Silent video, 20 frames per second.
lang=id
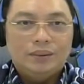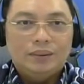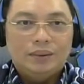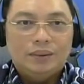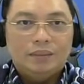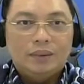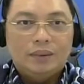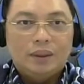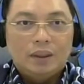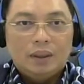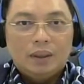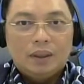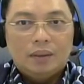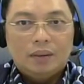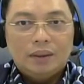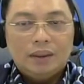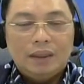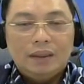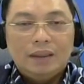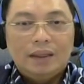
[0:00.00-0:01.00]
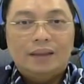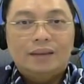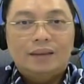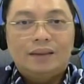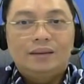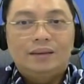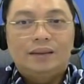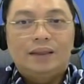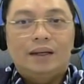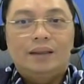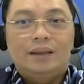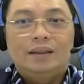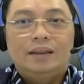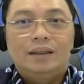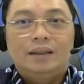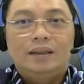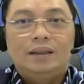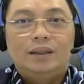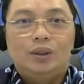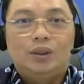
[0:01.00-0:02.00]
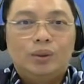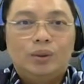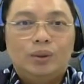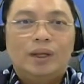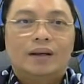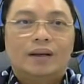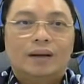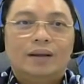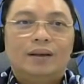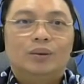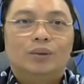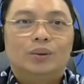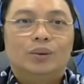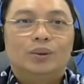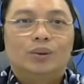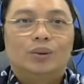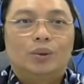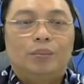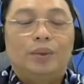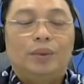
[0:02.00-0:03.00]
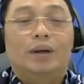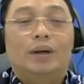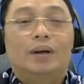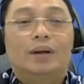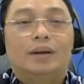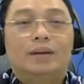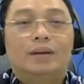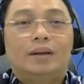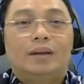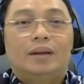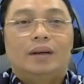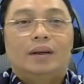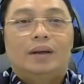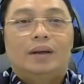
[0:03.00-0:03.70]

itu tidak terjadi uniquely untuk rupiah.